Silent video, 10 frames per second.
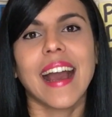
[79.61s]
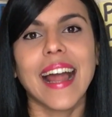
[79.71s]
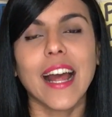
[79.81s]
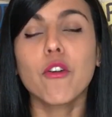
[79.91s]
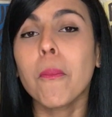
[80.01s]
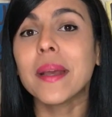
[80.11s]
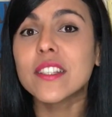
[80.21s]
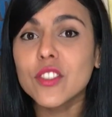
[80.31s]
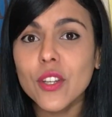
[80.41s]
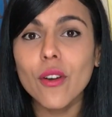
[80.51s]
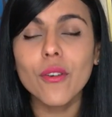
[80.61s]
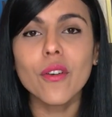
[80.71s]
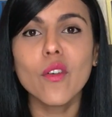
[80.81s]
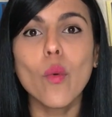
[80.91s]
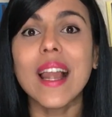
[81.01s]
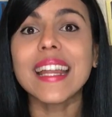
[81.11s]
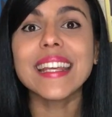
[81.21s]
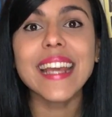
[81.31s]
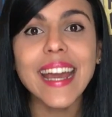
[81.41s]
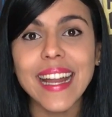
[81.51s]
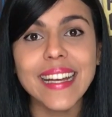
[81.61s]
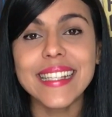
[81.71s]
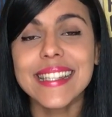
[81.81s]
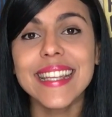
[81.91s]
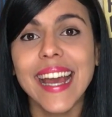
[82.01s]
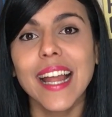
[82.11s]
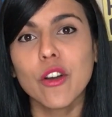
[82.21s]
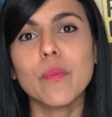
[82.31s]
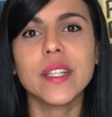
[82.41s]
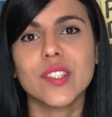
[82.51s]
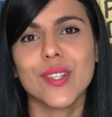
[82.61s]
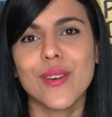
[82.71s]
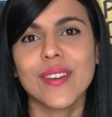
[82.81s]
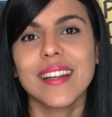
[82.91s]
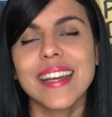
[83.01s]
a la convicción, cualquiera que sea la convicción